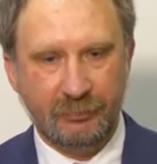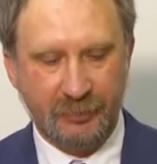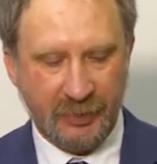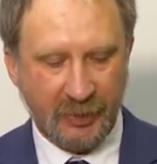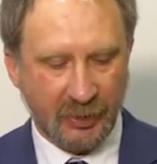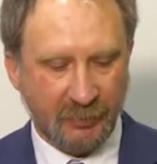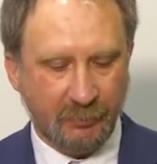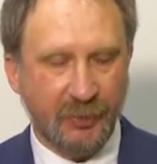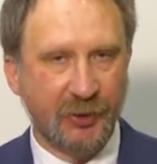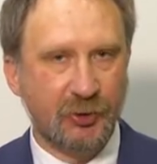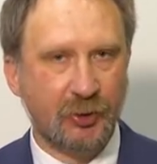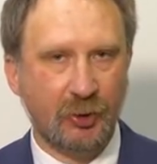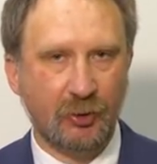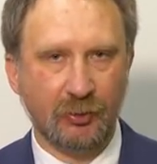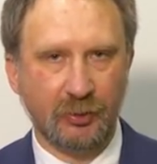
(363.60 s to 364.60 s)
всех
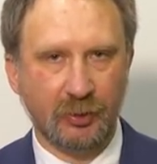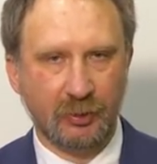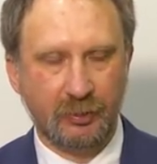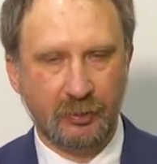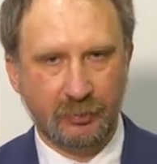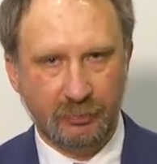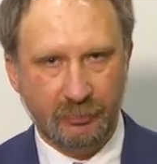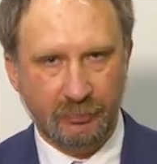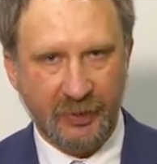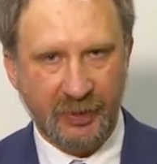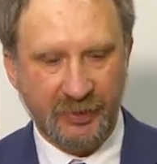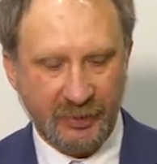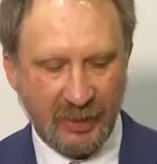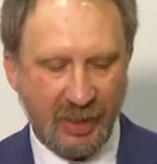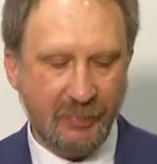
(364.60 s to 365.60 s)
поощренных
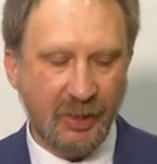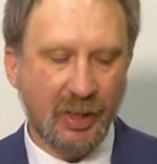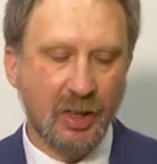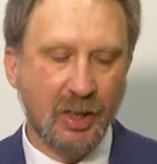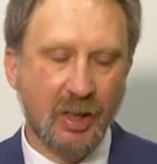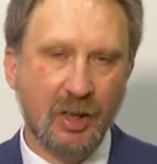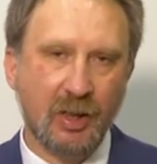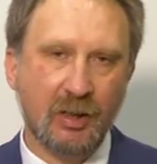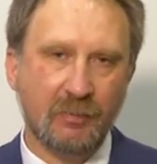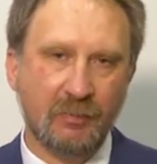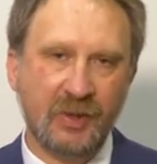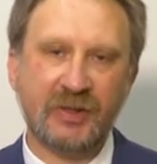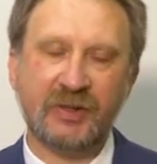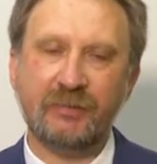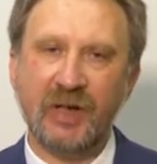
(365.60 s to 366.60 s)
призами –
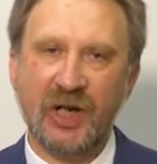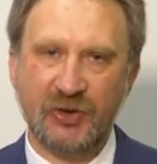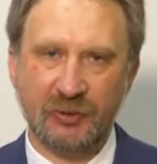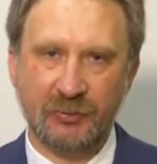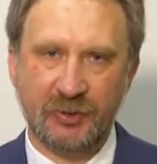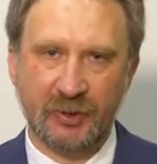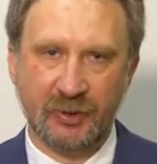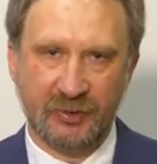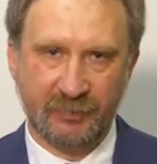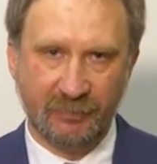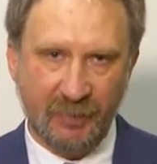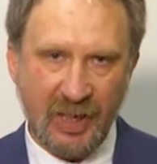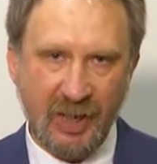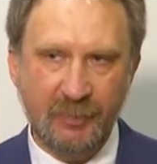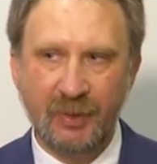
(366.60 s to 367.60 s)
мы свяжемся с
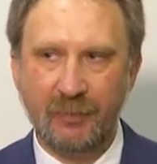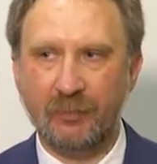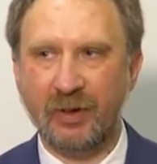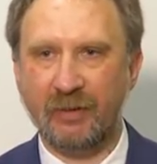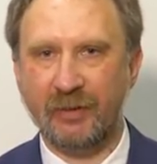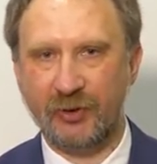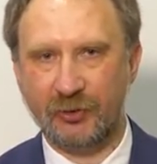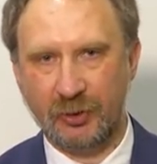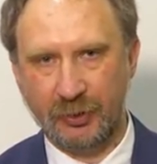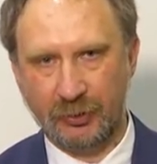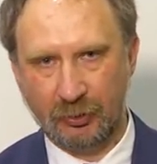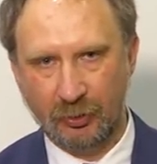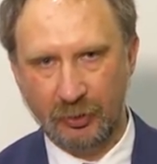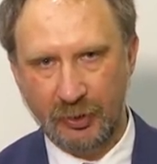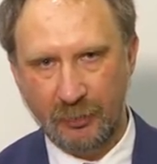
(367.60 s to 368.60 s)
вами по вашей
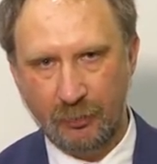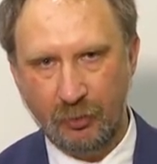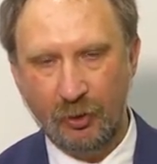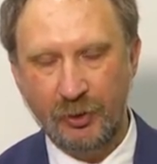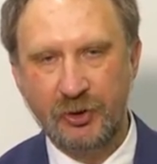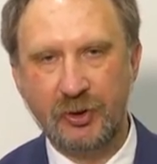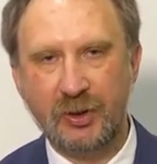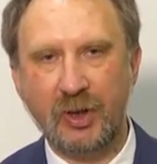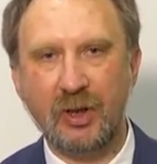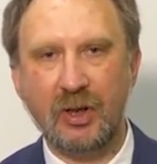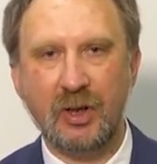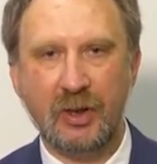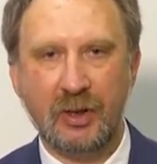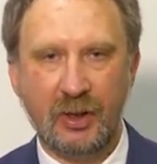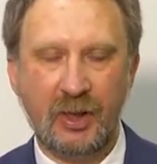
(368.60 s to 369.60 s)
электронной почте
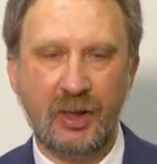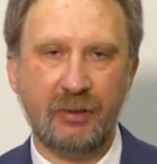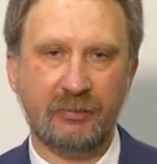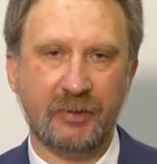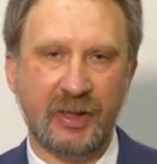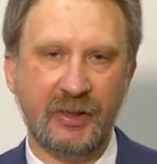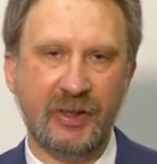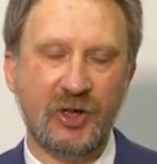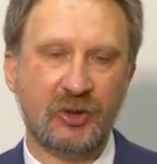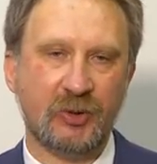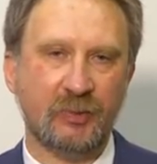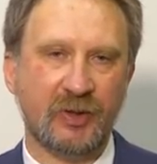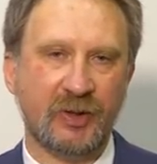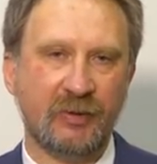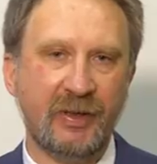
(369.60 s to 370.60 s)
и в
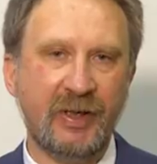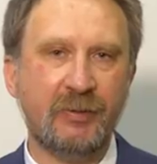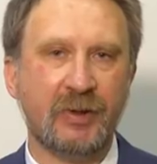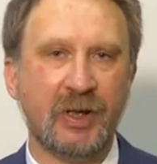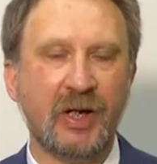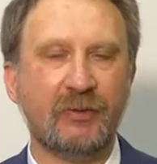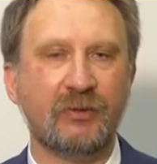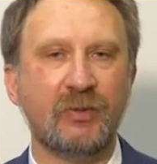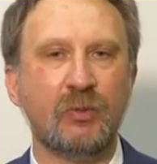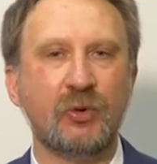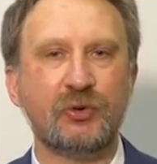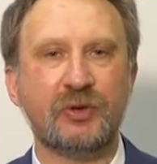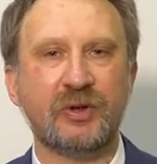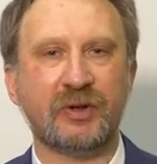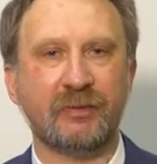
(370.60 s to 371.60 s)
дальнейшем поговорим, как вы
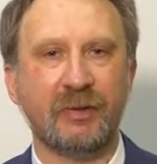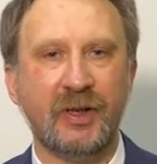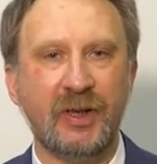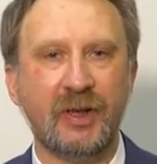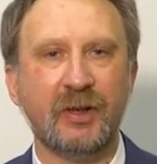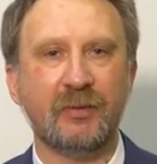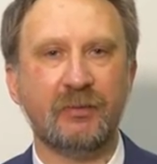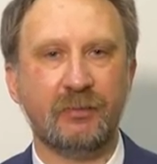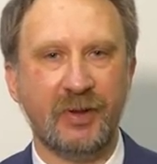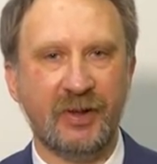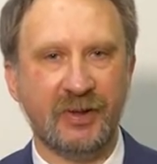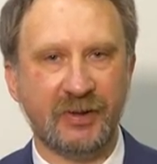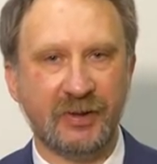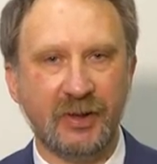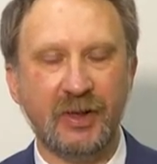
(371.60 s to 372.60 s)
можете свои
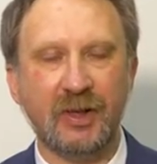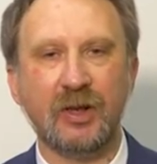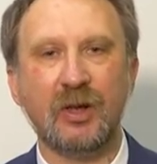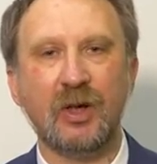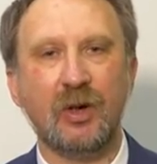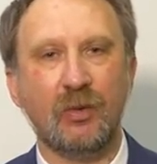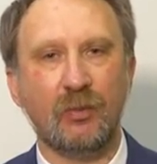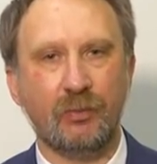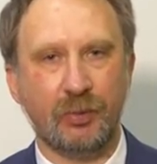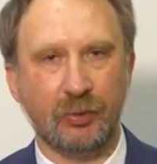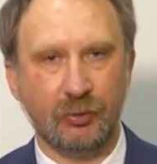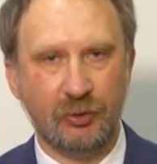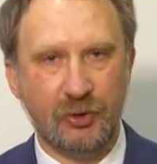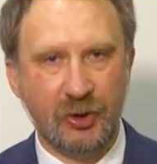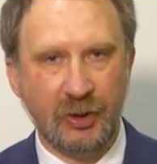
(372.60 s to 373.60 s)
призы
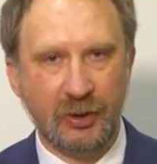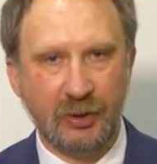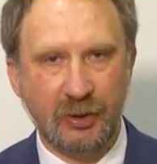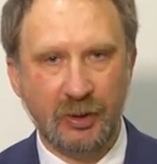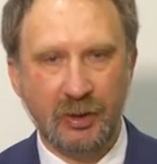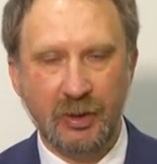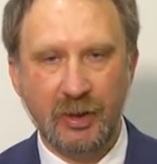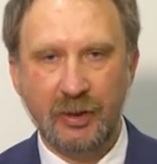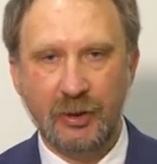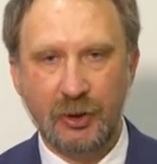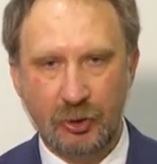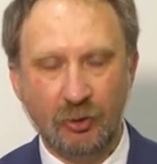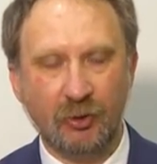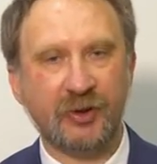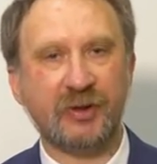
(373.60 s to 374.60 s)
получить.
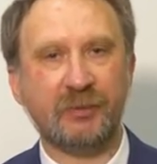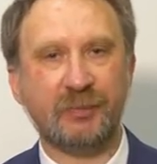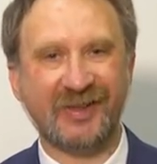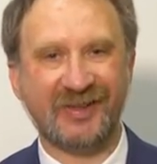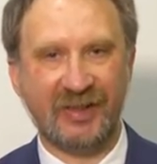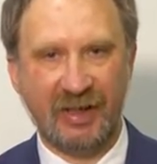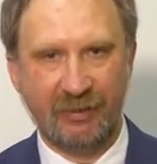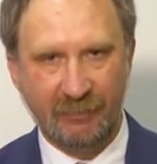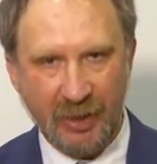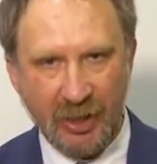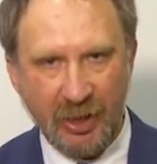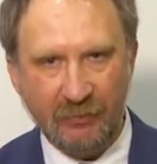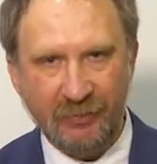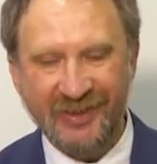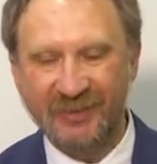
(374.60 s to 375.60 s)
Еще раз
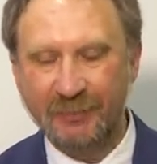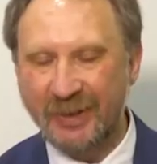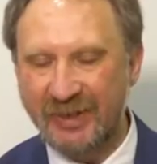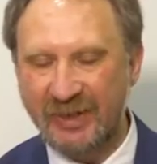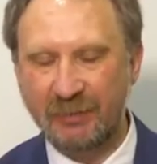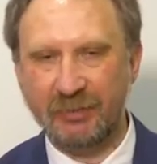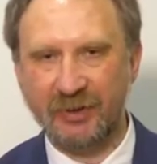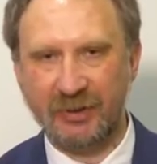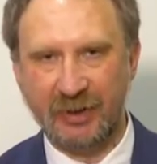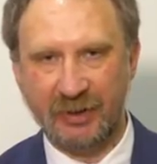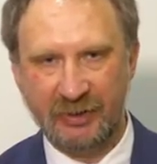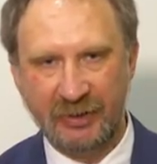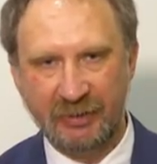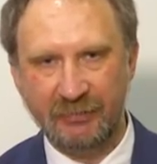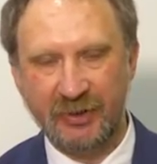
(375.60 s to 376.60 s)
поздравляю вас, спасибо за
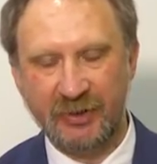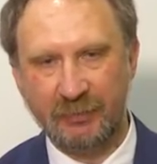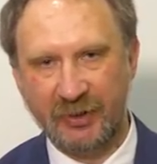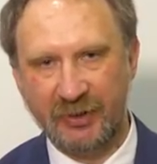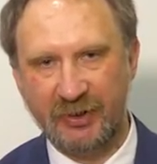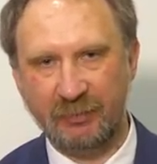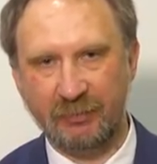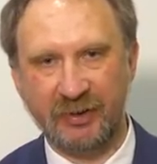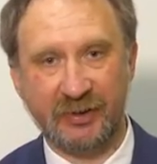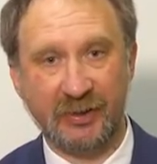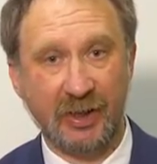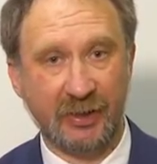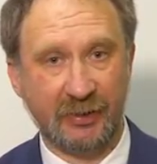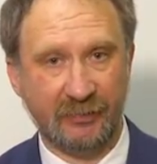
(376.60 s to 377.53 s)
активность, спасибо за